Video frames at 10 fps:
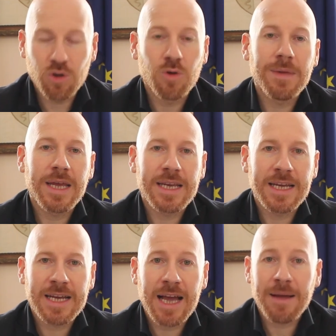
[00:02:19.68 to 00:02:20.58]

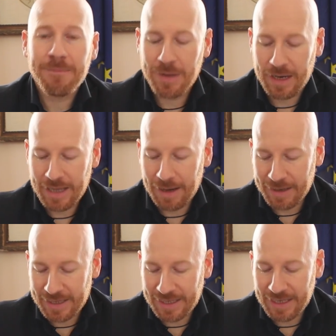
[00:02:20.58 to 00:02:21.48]
domenica dalla
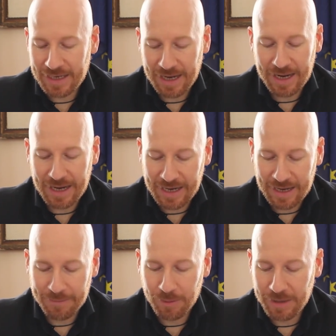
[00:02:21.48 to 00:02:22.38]
mattina
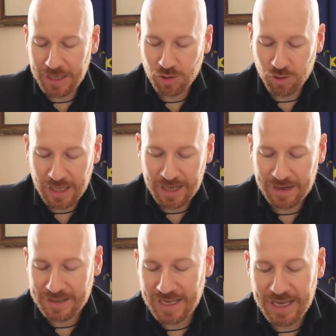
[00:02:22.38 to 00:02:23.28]
alla pomeriggio
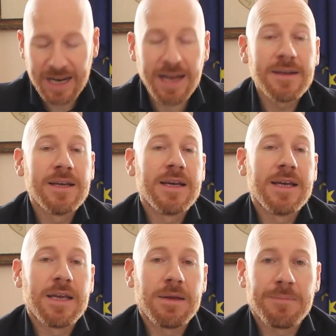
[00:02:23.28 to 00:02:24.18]
sera
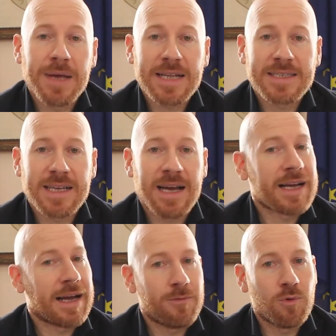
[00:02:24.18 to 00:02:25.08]
in piazza
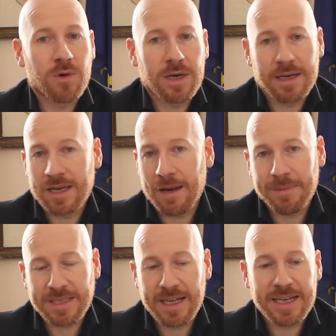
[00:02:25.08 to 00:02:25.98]
Cavour, che è la
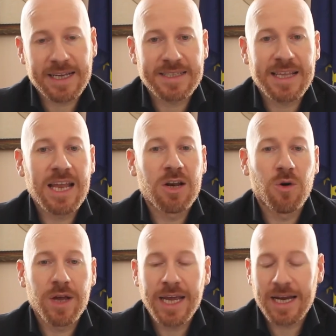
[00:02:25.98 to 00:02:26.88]
piazza del
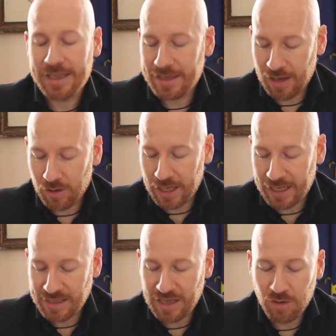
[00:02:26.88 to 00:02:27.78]
castello, e all'interno del
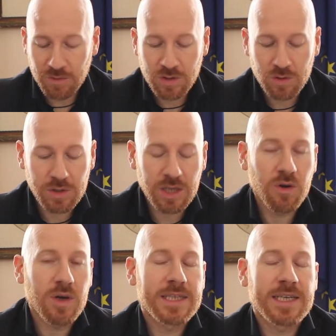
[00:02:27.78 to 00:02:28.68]
castello
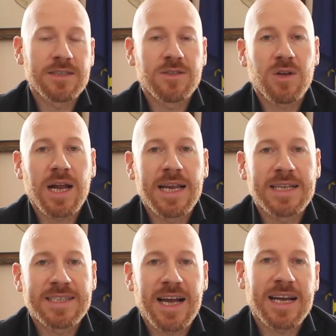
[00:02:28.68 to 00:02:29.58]
Visconteo la tradizionale
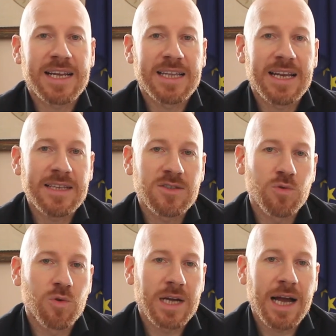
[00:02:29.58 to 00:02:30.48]
sagra della
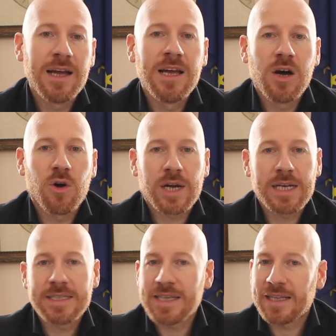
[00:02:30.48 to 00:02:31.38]
zucca
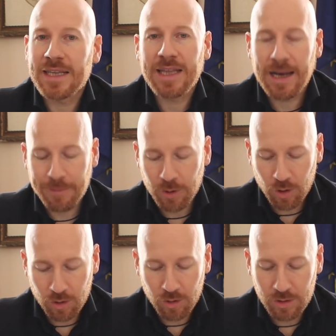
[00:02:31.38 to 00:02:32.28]
organizzata dalla
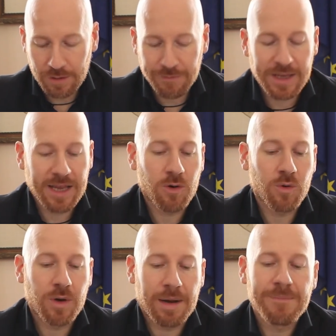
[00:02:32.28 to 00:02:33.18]
Proloco di Fagnano Luna.